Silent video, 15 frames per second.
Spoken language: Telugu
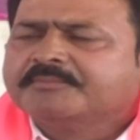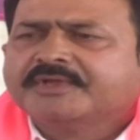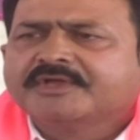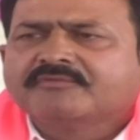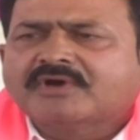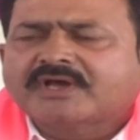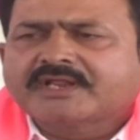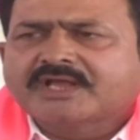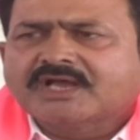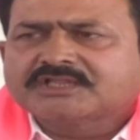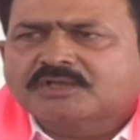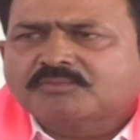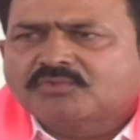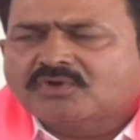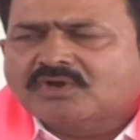మేము వారి
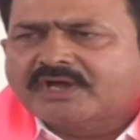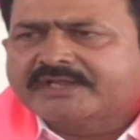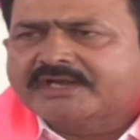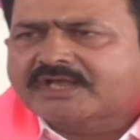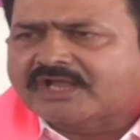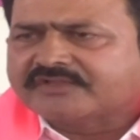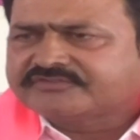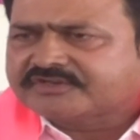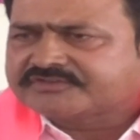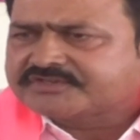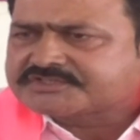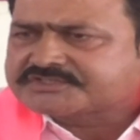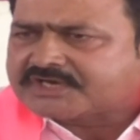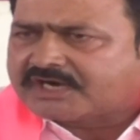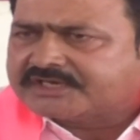గతంలో ఆయన
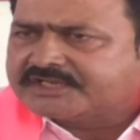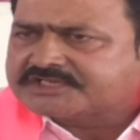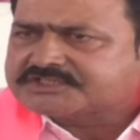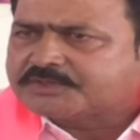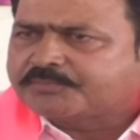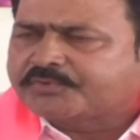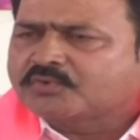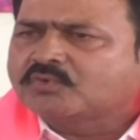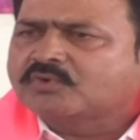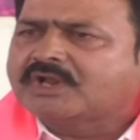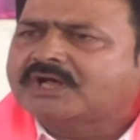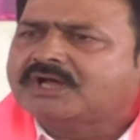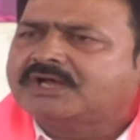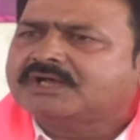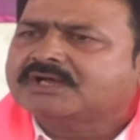కన్స్ట్రక్షన్ స్టార్ట్ చేసినప్పుడు
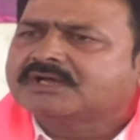కూడా